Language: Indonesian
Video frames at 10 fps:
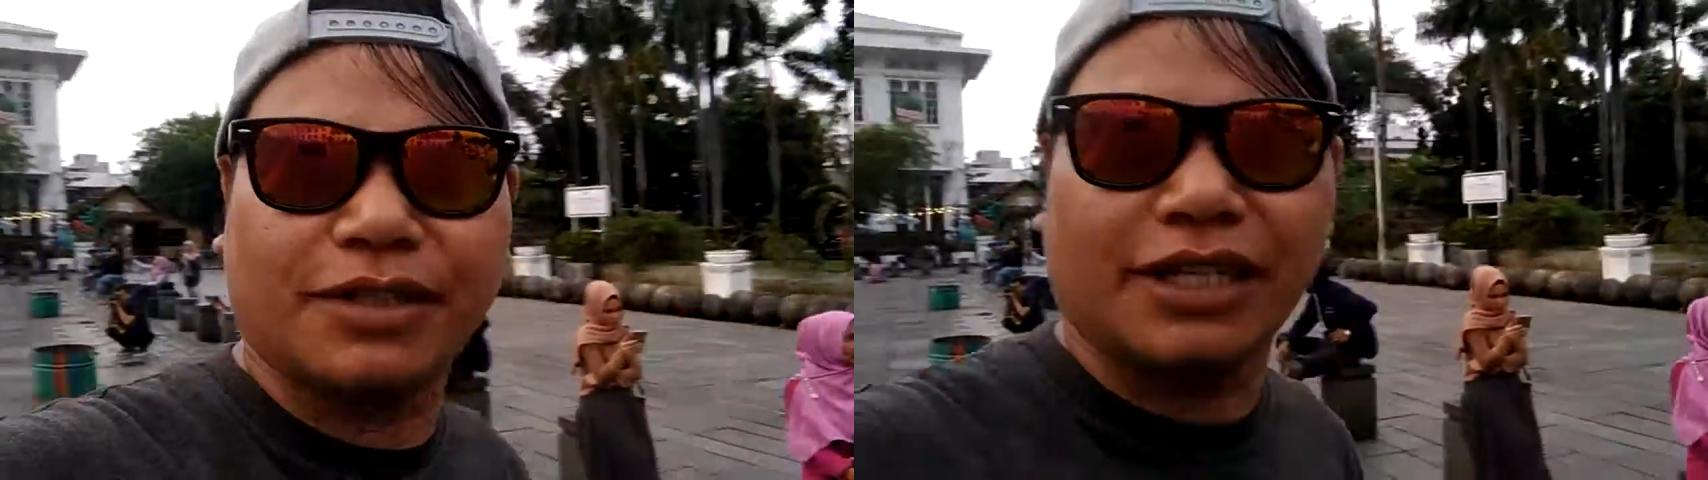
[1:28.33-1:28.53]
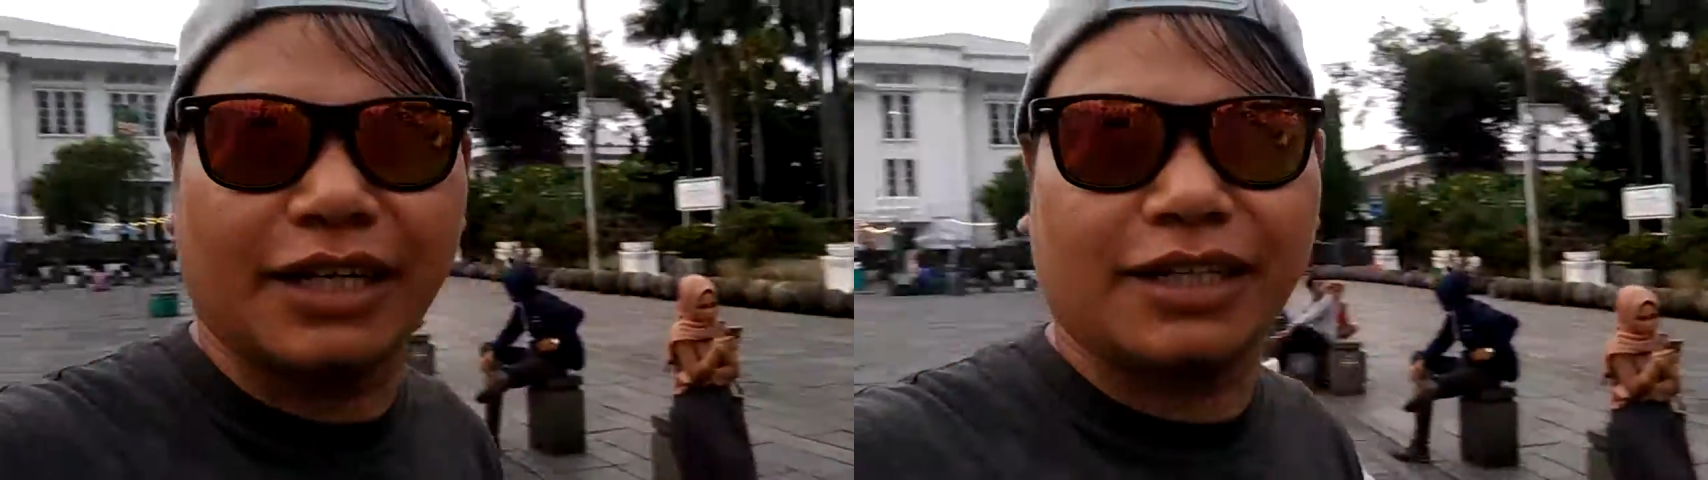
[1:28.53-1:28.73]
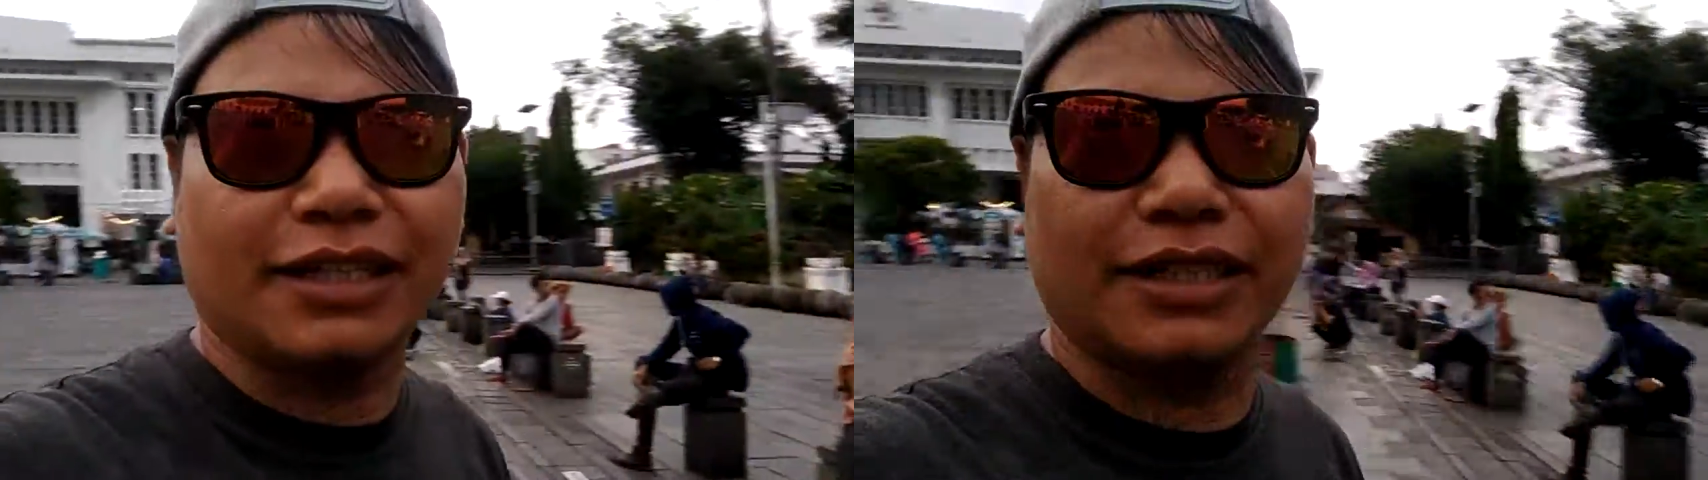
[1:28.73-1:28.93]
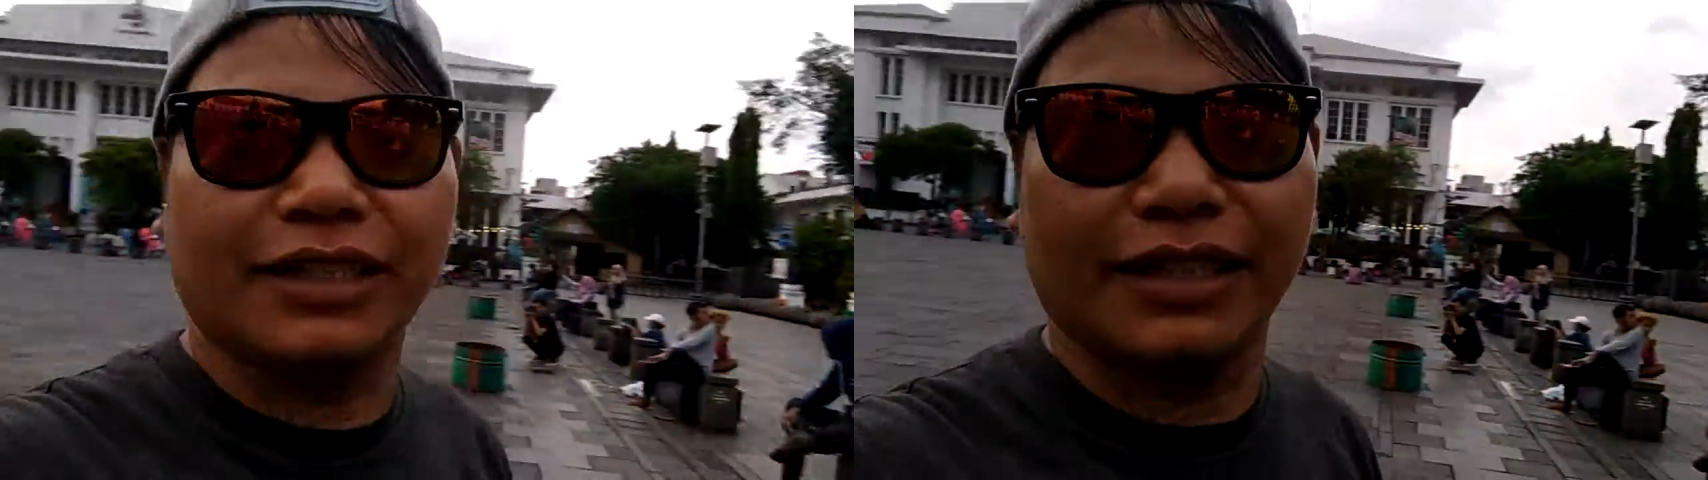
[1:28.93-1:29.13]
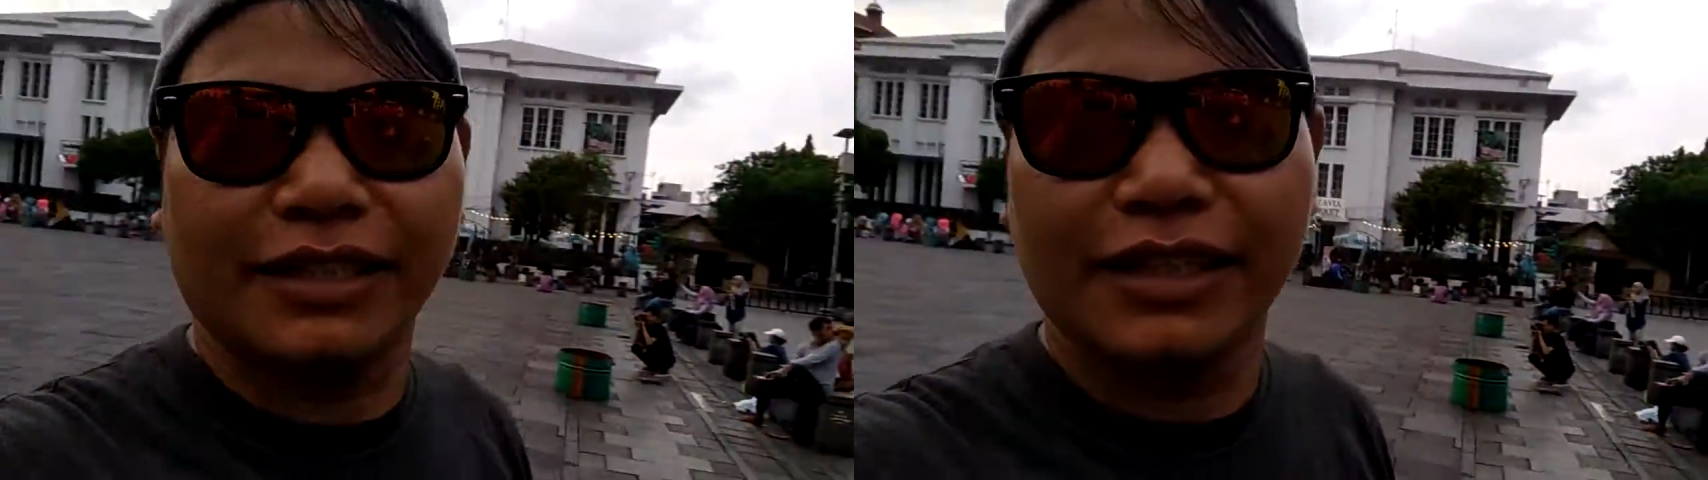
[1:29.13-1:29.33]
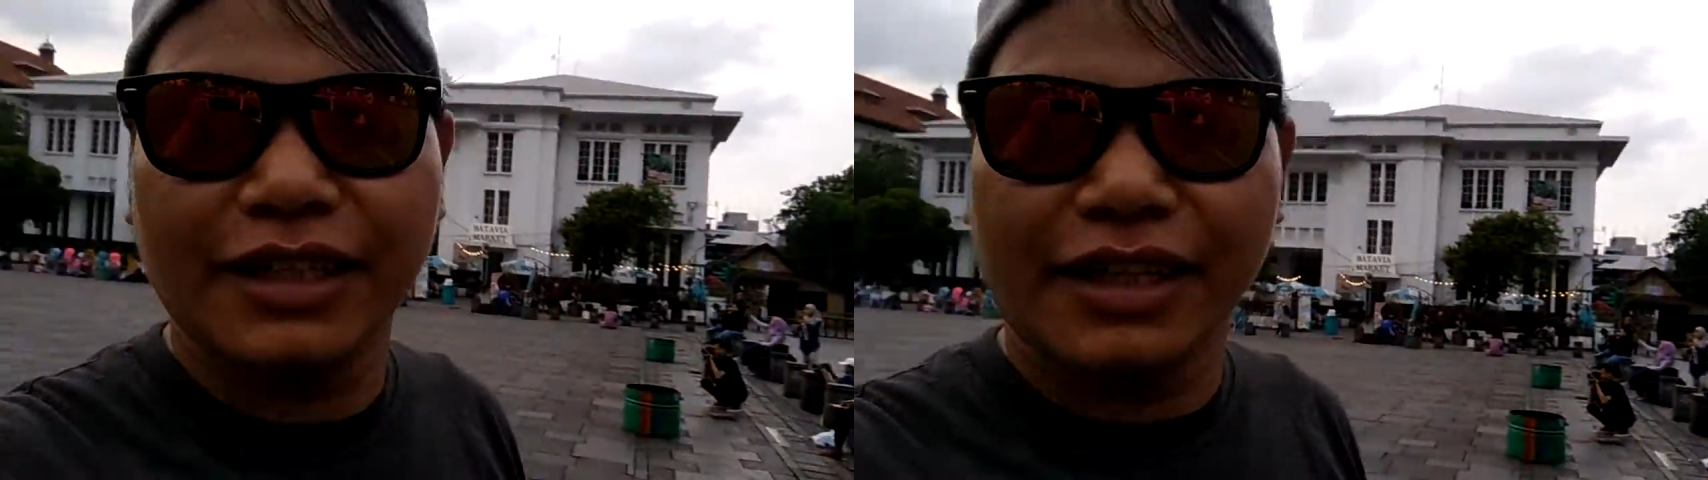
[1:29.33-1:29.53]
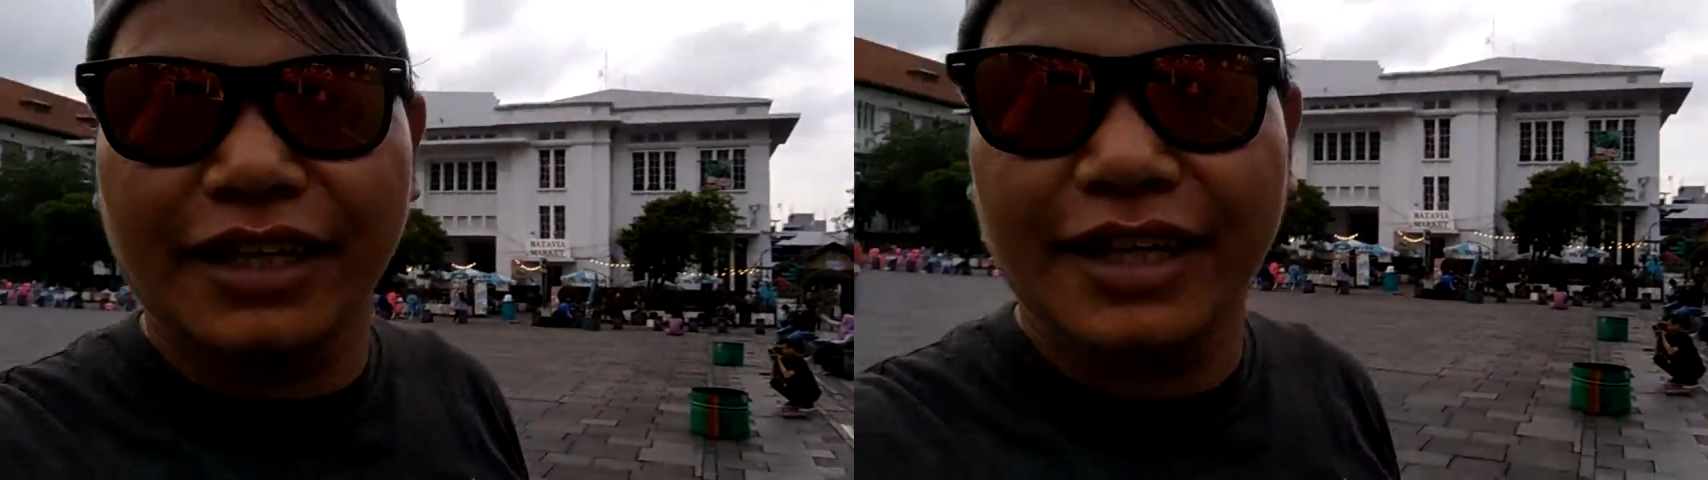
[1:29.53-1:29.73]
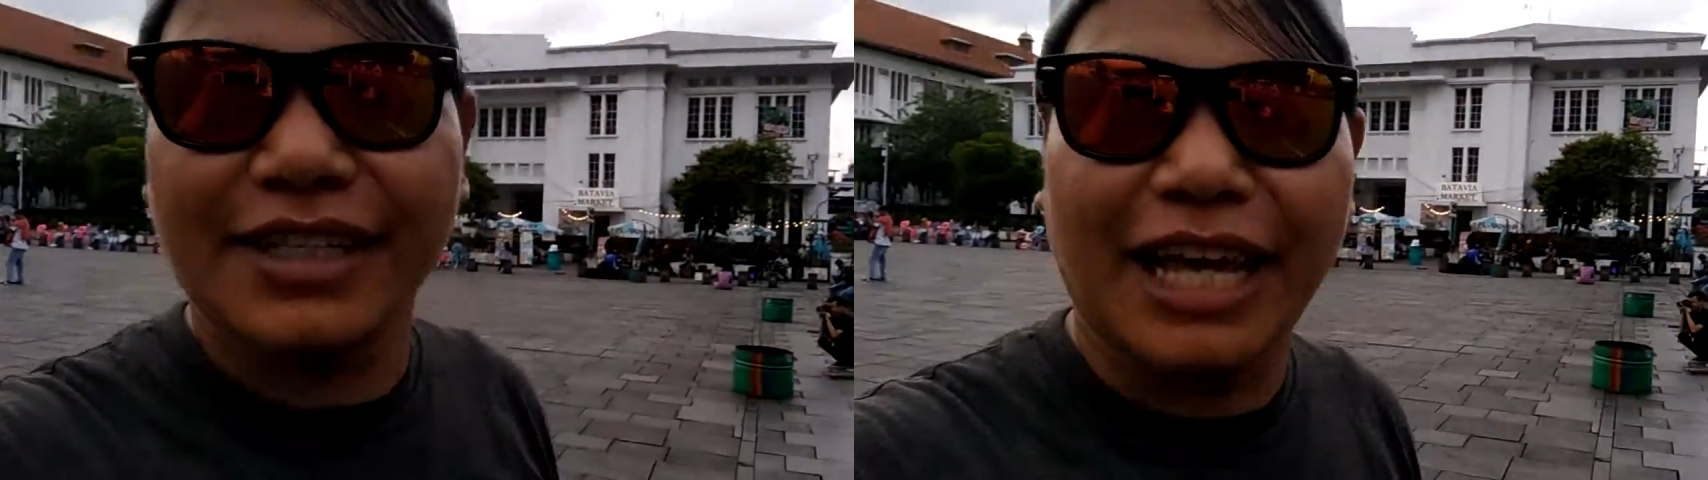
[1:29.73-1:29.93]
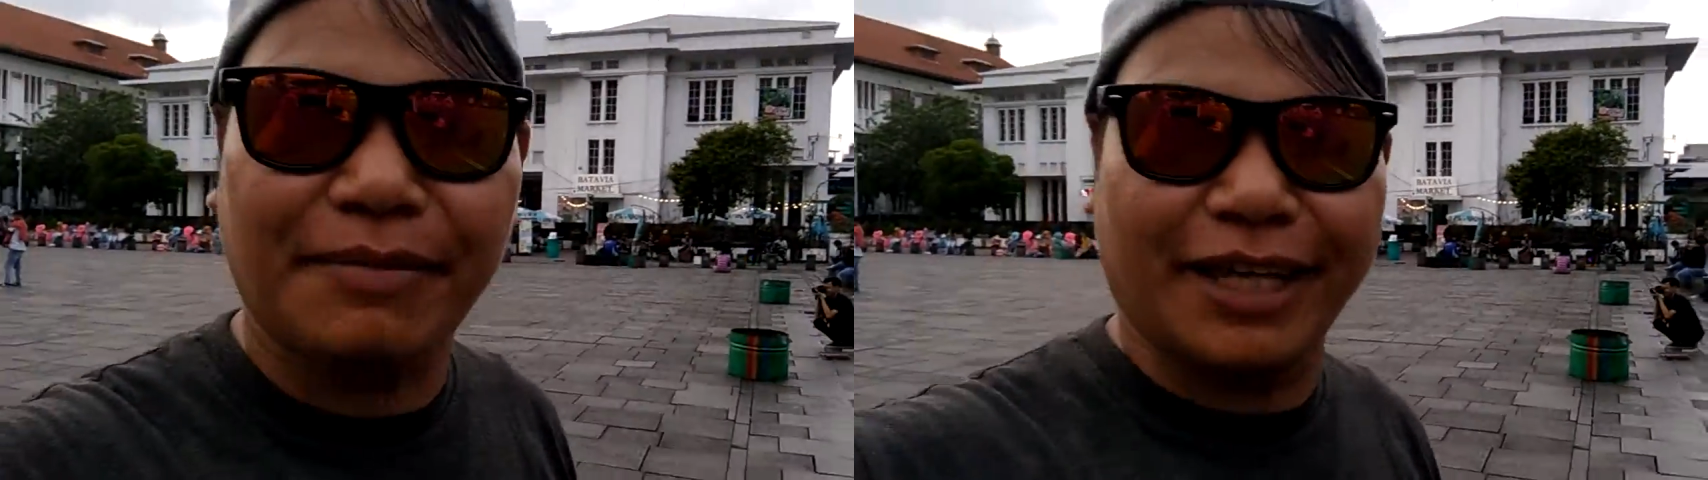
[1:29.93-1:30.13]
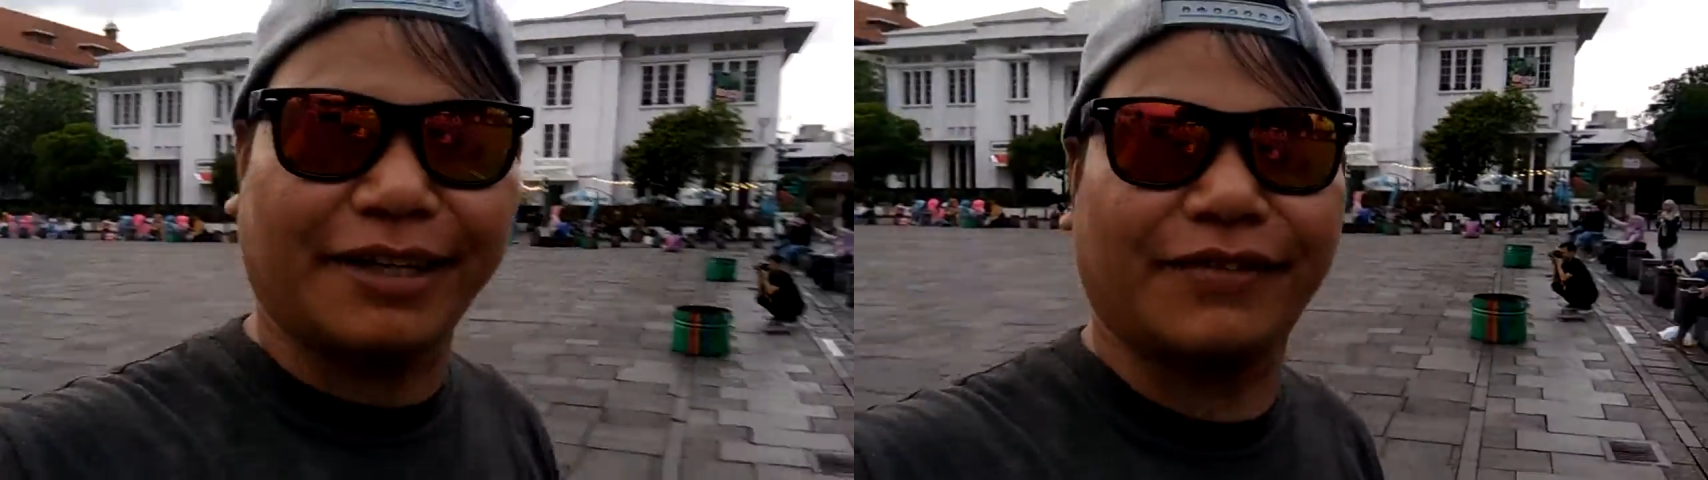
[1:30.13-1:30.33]
capcus lagi ke
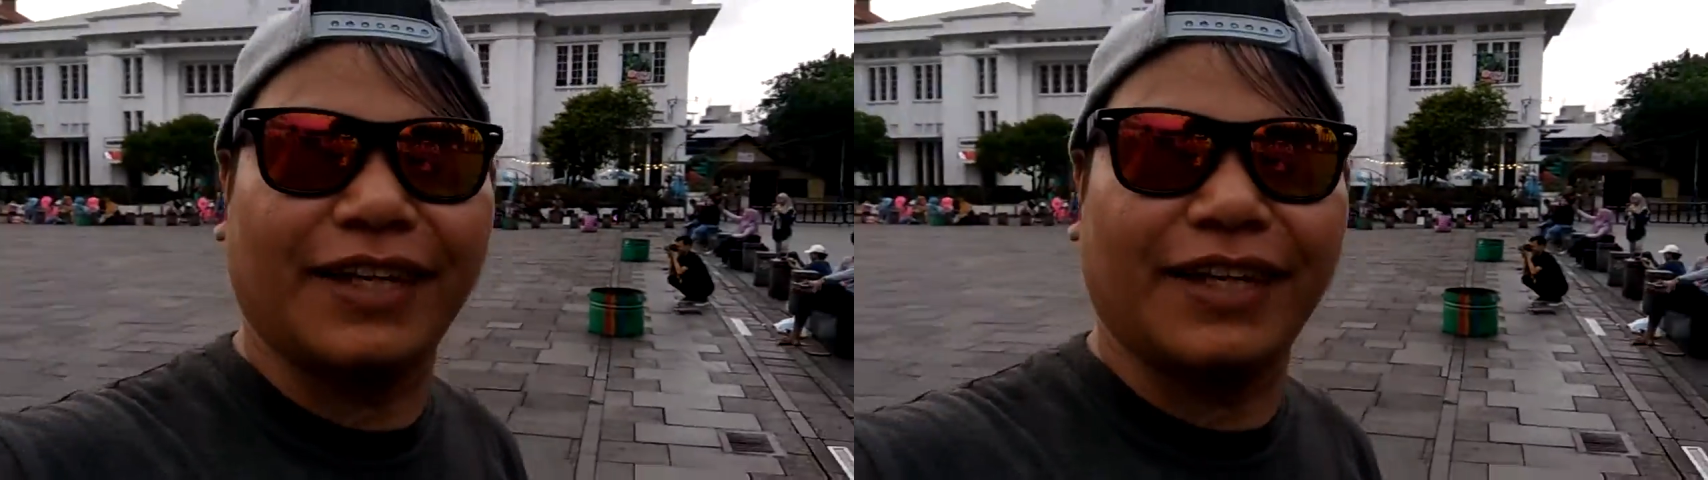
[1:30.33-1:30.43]
Islamic